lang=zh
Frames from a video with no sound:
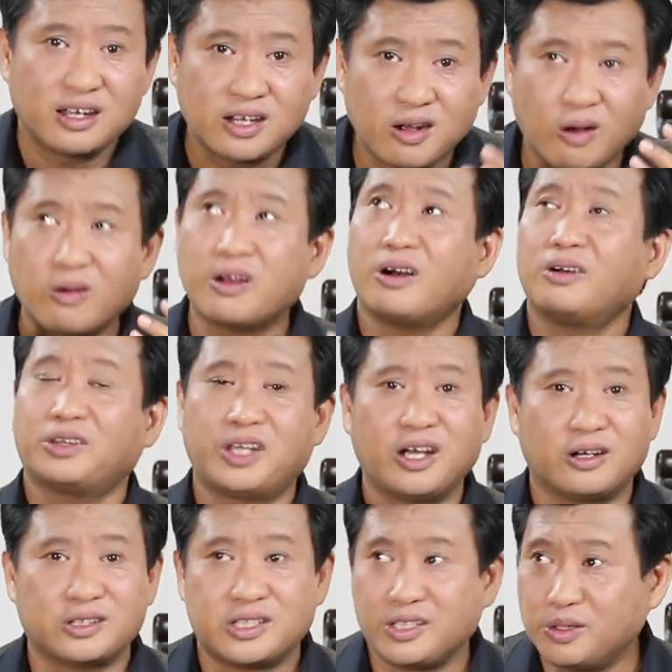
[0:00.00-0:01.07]
高高
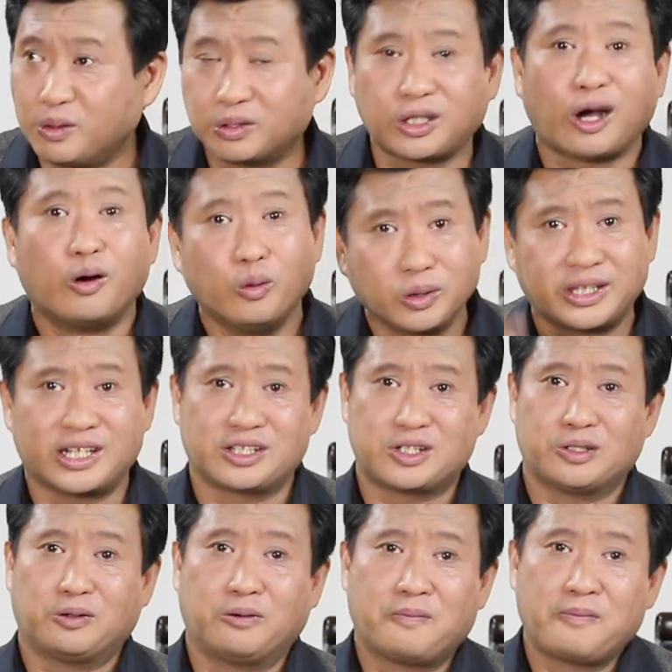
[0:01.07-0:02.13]
跳起用头顶
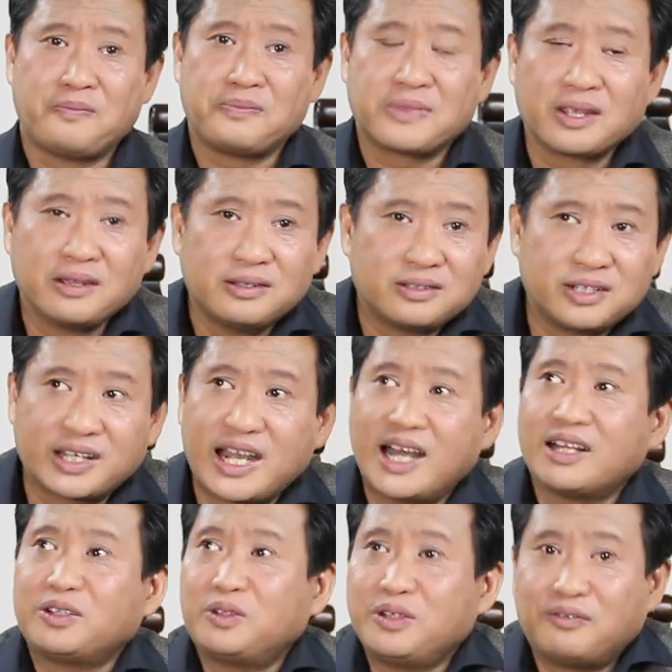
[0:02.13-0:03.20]
球，这
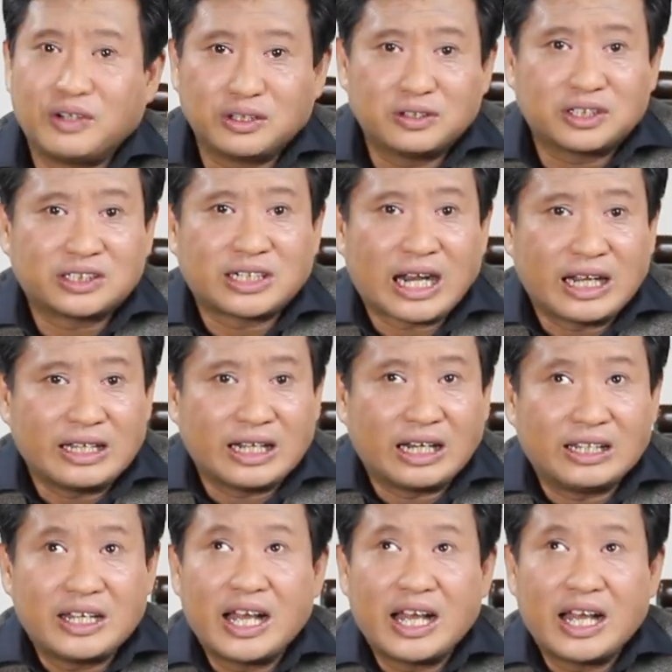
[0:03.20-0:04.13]
看到对方都傻眼了。